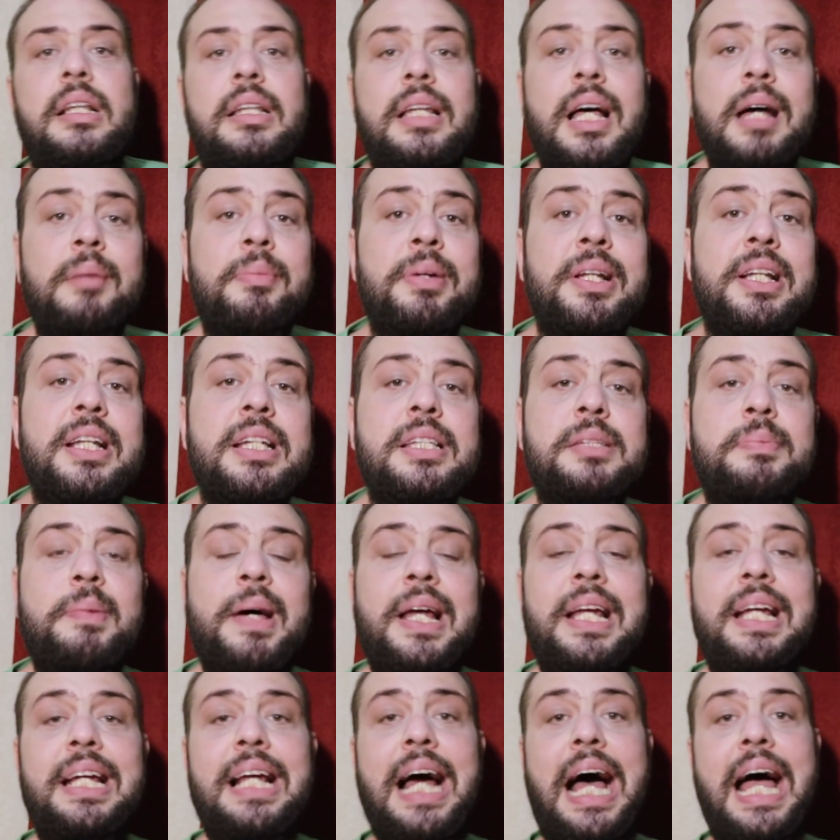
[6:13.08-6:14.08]
ده بالنسبة
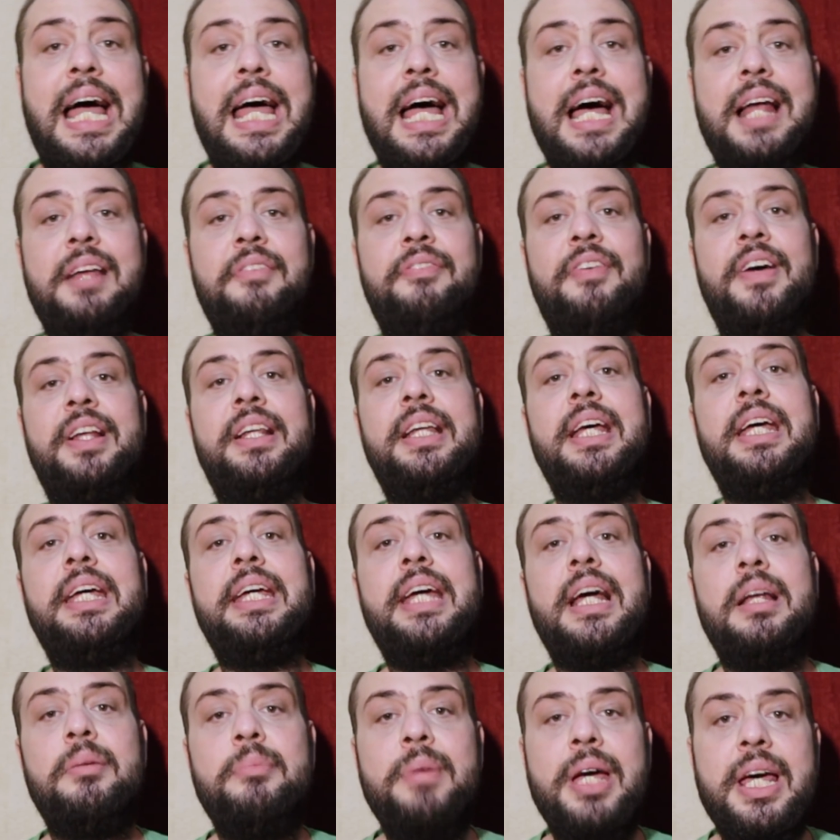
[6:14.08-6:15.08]
للحياة
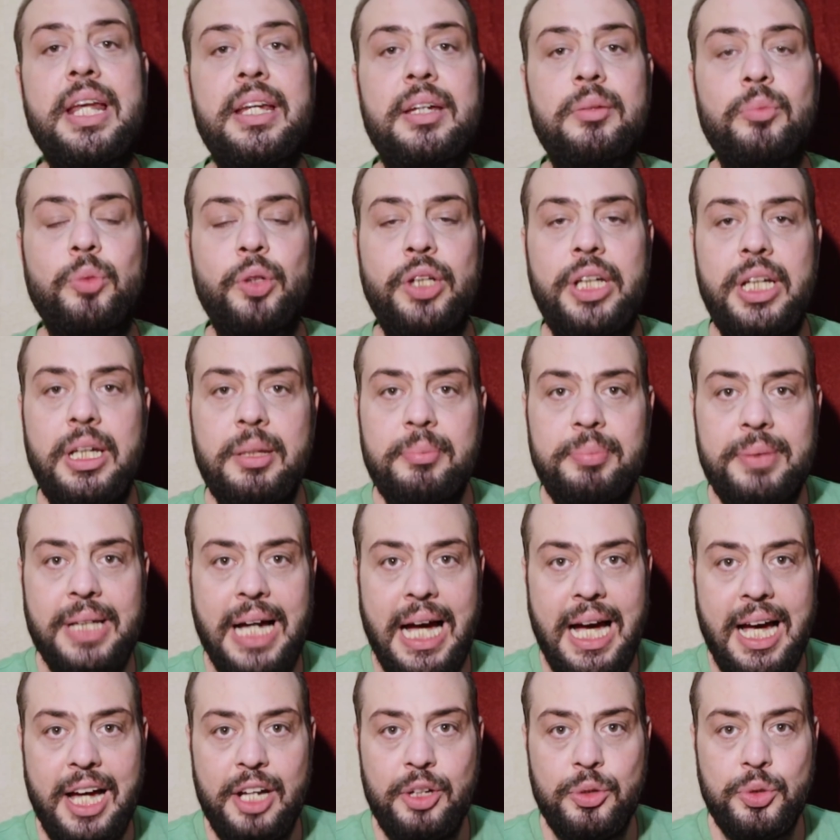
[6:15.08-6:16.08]
الفنية لميري منيب
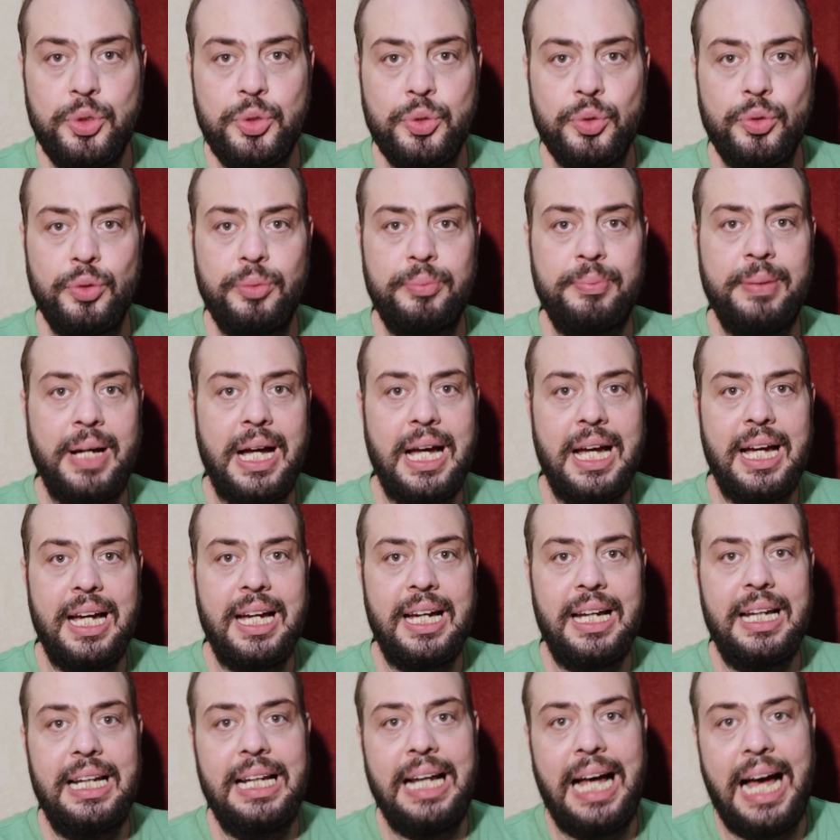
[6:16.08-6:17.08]
تعالوا نشوف
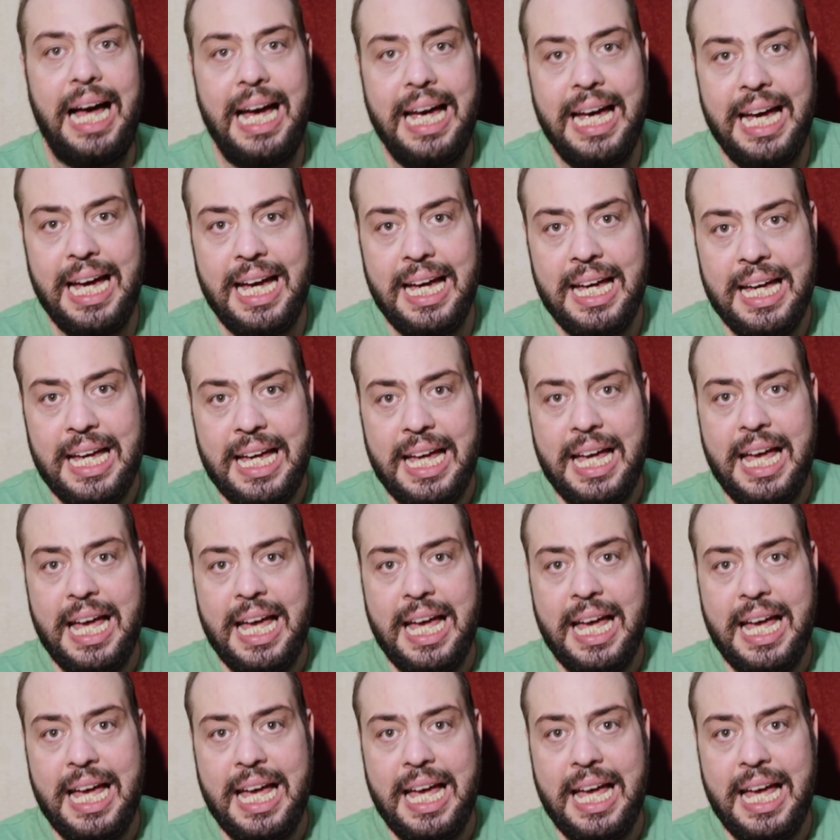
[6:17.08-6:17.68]
بقى الحياة